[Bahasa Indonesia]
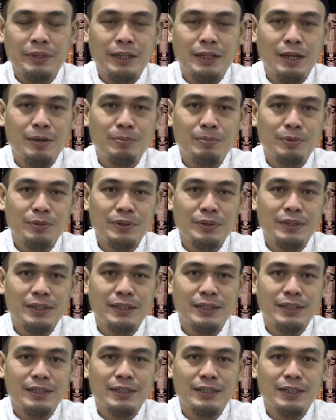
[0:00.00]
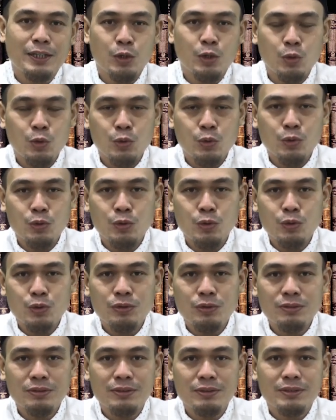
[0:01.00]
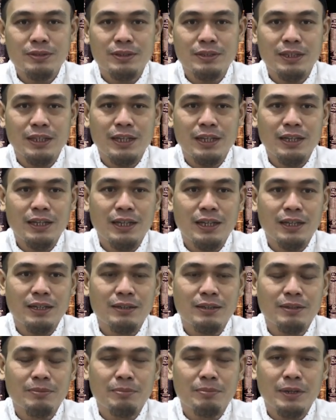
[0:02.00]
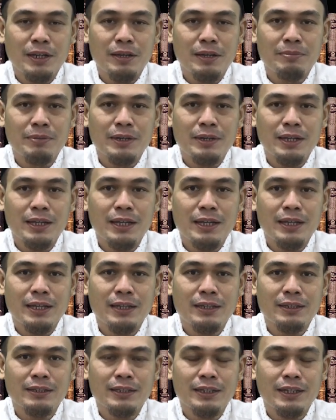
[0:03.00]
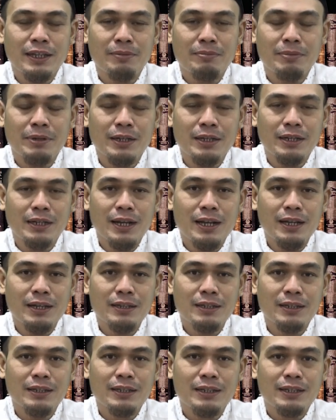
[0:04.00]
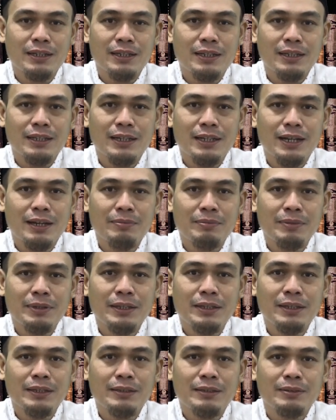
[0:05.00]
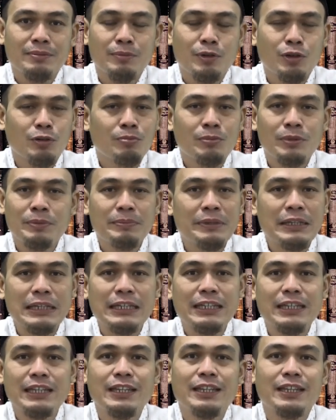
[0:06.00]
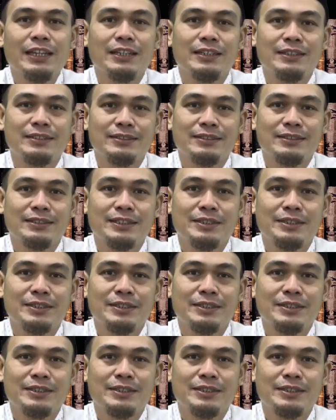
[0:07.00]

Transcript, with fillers: tidak punya gedung, ya benda-benda yang tidak bergerak yang kami belum memilikinya.